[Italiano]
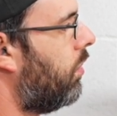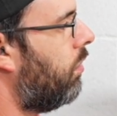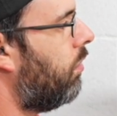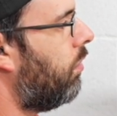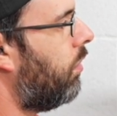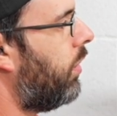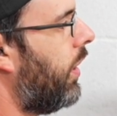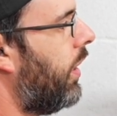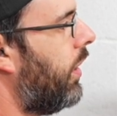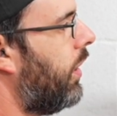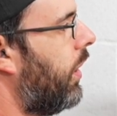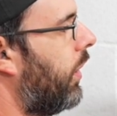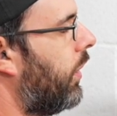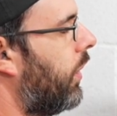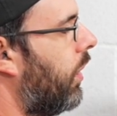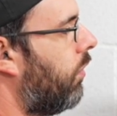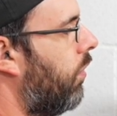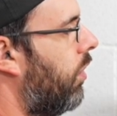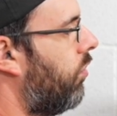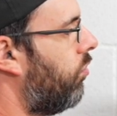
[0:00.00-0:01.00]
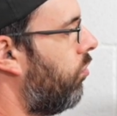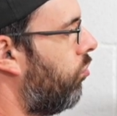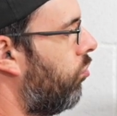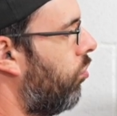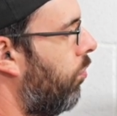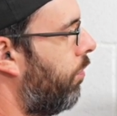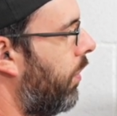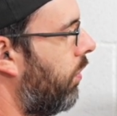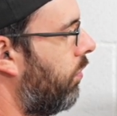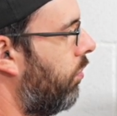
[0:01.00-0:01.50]
ok? Anche questo
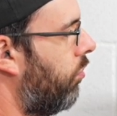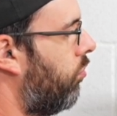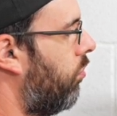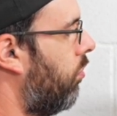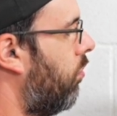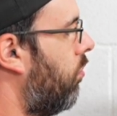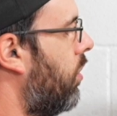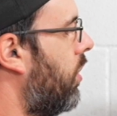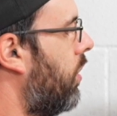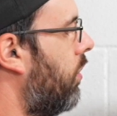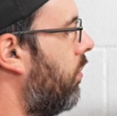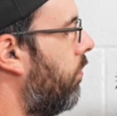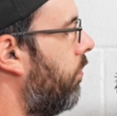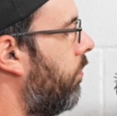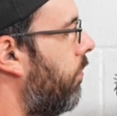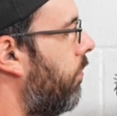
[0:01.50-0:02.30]
sopra questo qui.